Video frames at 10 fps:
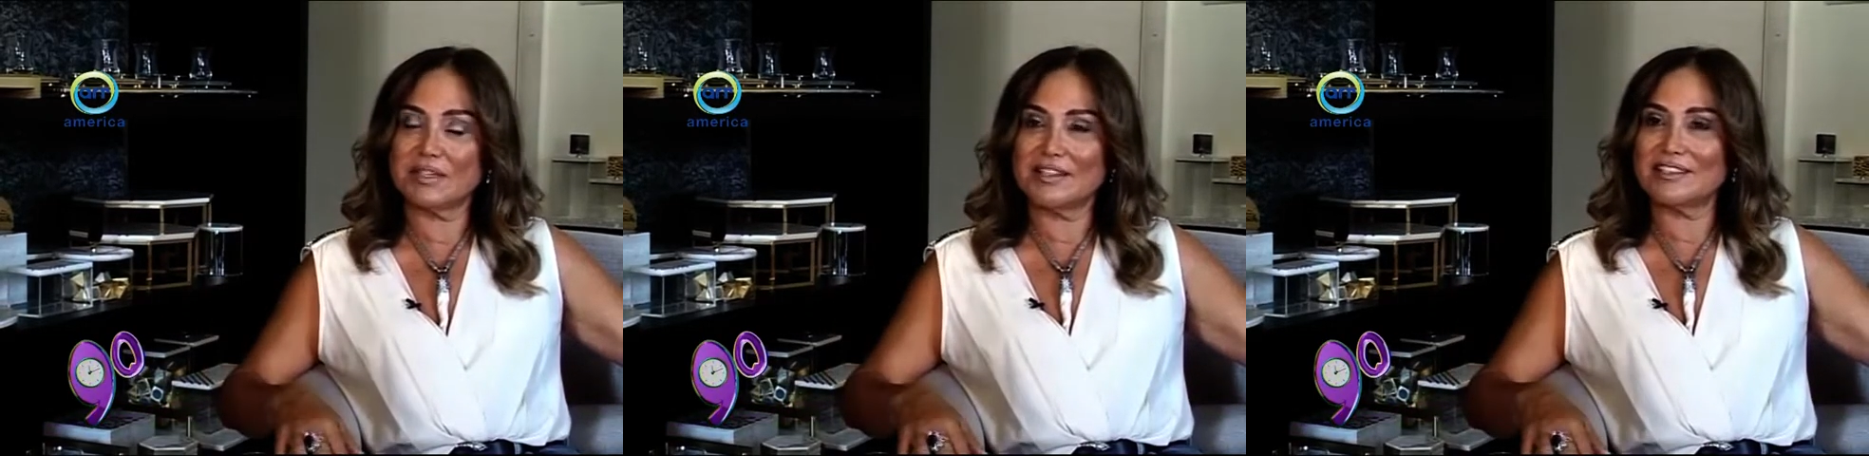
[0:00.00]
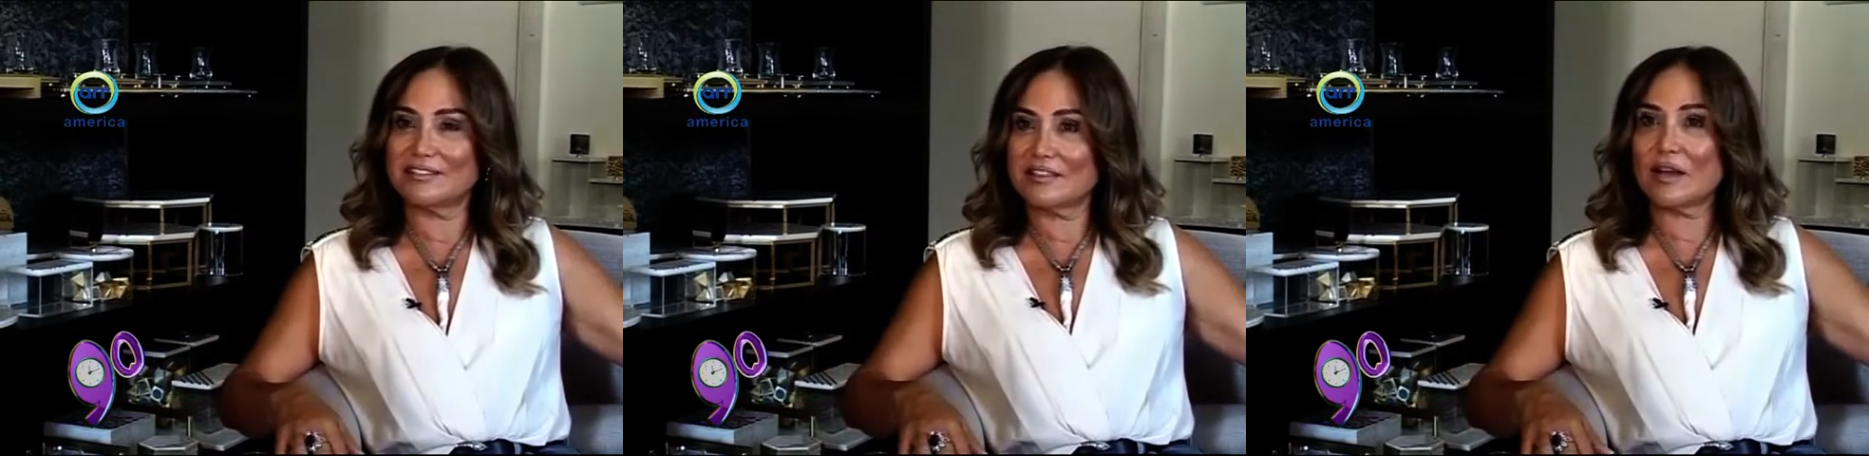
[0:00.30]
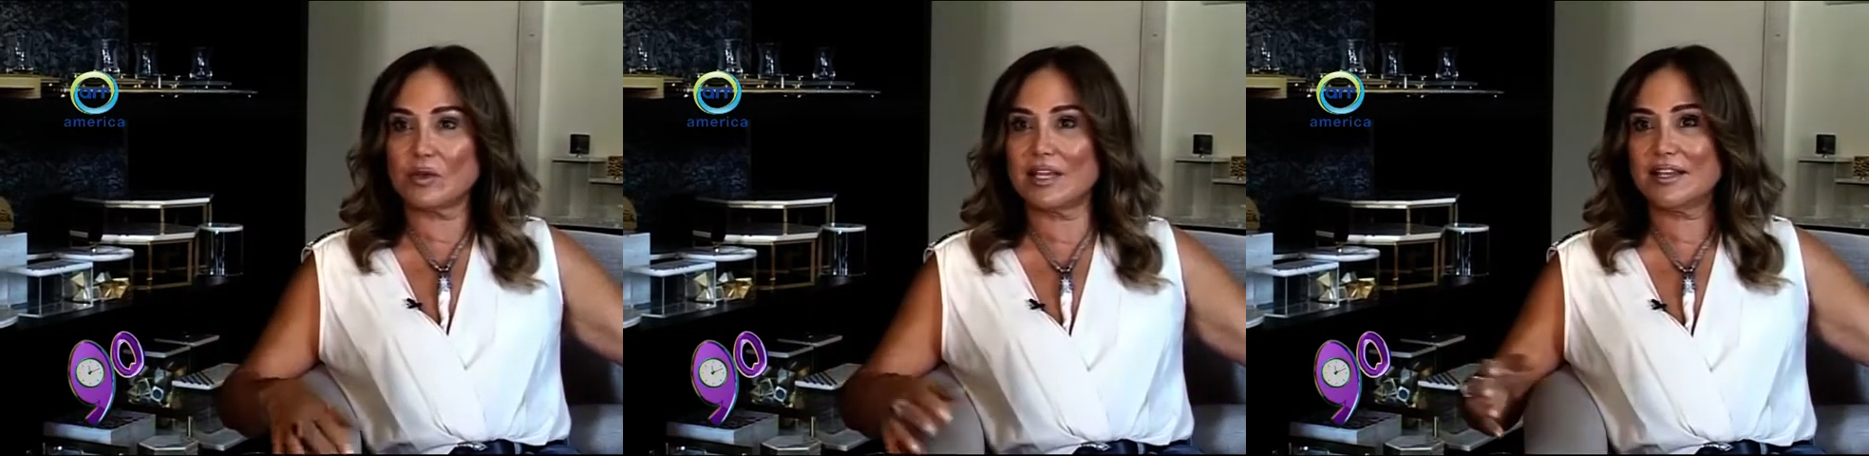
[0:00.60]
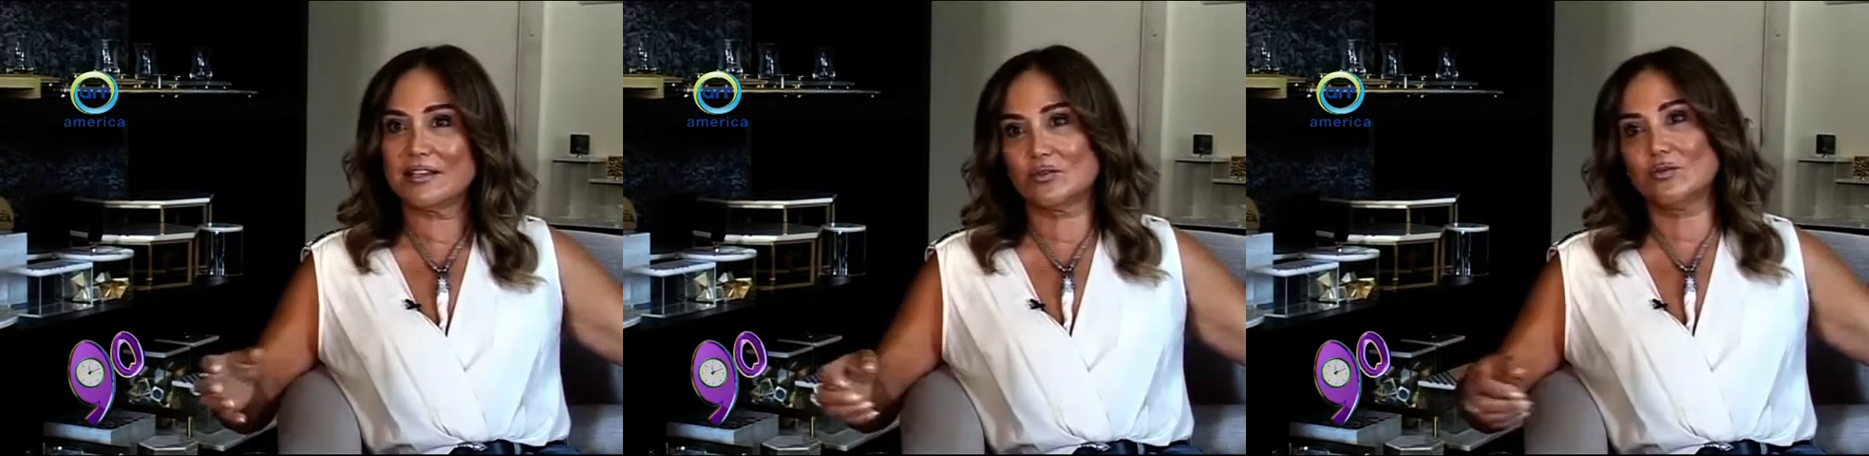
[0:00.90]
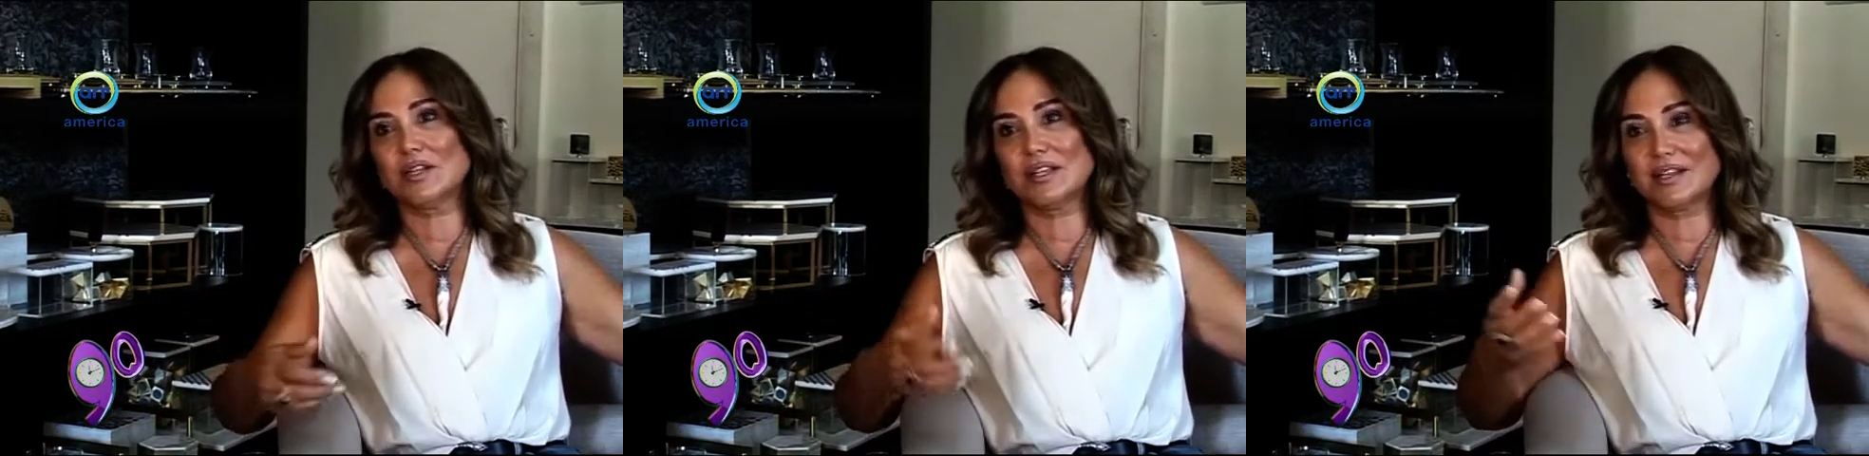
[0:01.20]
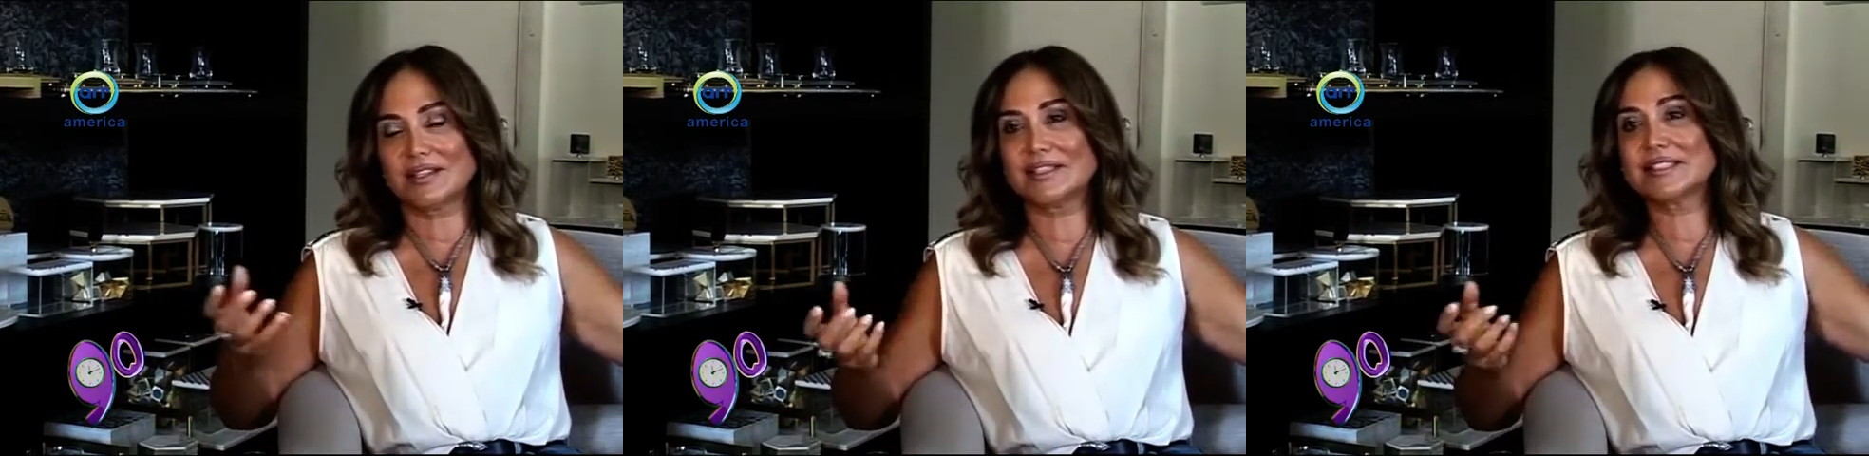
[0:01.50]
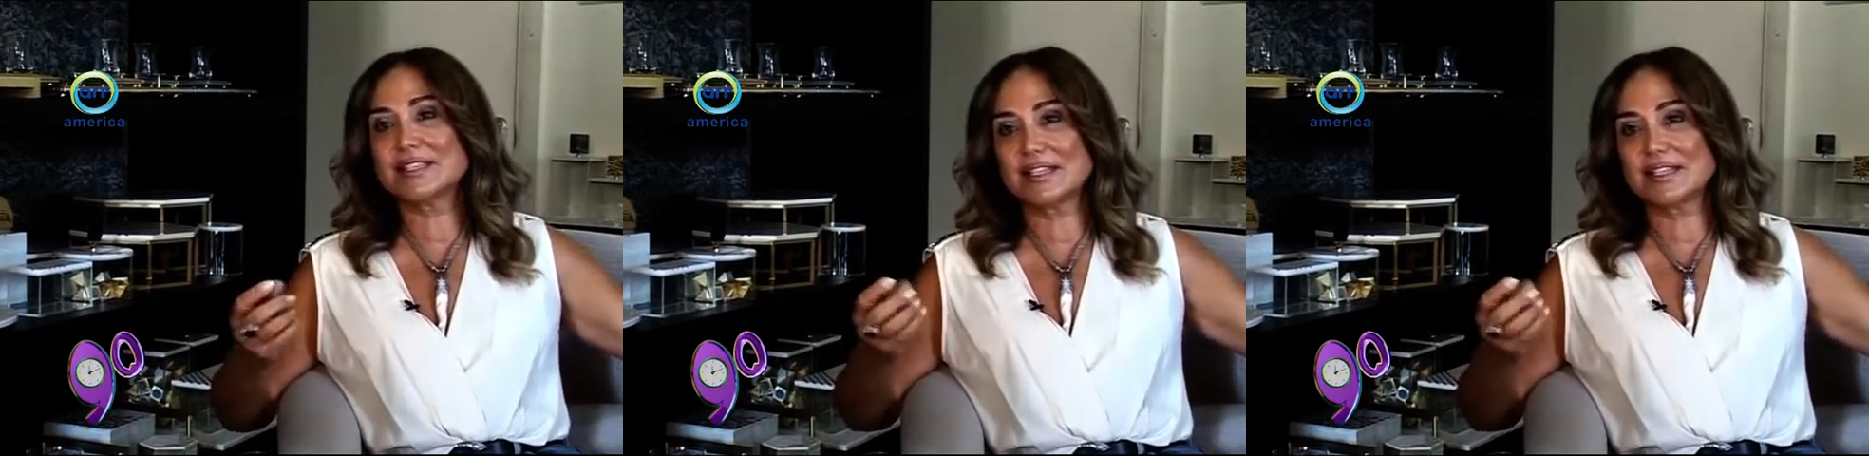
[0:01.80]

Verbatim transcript: بالطاولات والتنسيق